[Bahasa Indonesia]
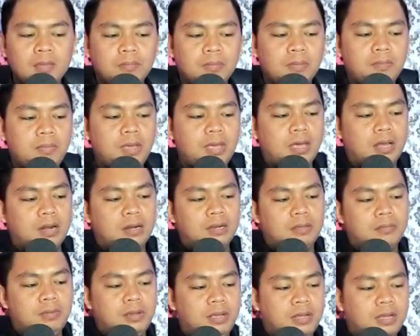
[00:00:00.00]
BBL
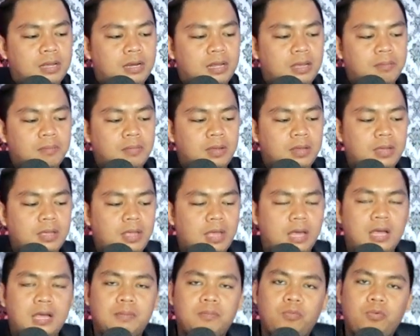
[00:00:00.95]
diberikan nama
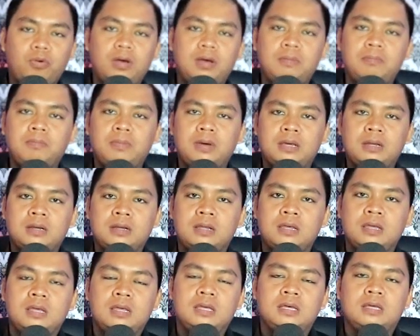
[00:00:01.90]
ya Muhammad
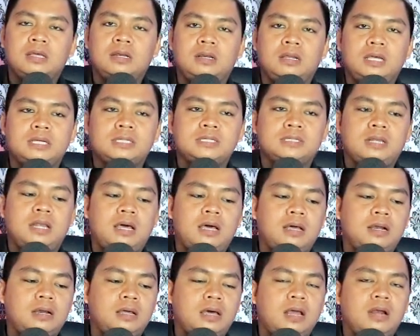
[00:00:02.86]

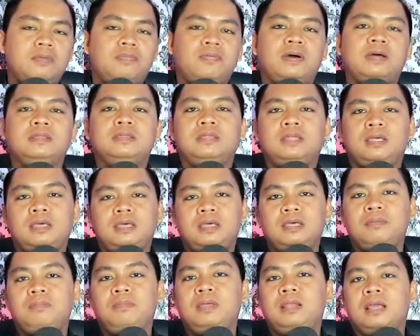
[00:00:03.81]
Leslar
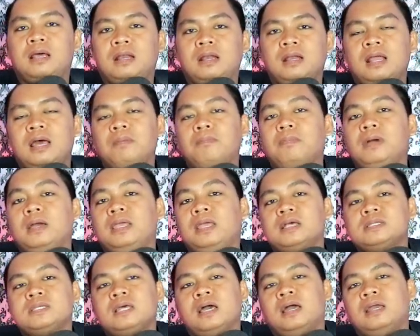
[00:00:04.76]
Al-Fatih Bilar, nama
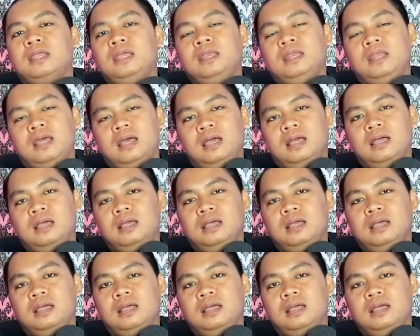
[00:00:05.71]
yang sangat indah.